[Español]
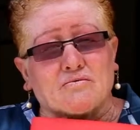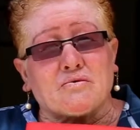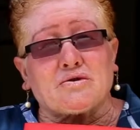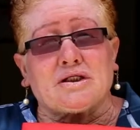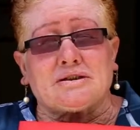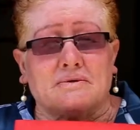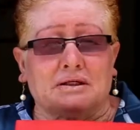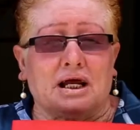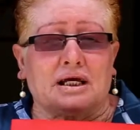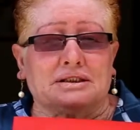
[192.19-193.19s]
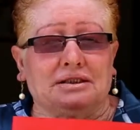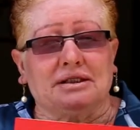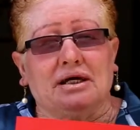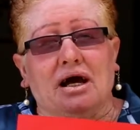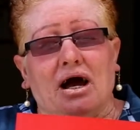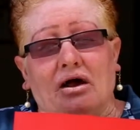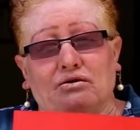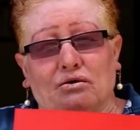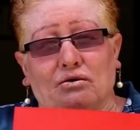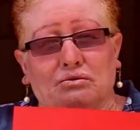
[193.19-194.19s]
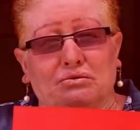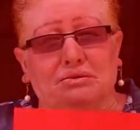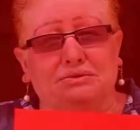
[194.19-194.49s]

Muchísimas gracias a todos.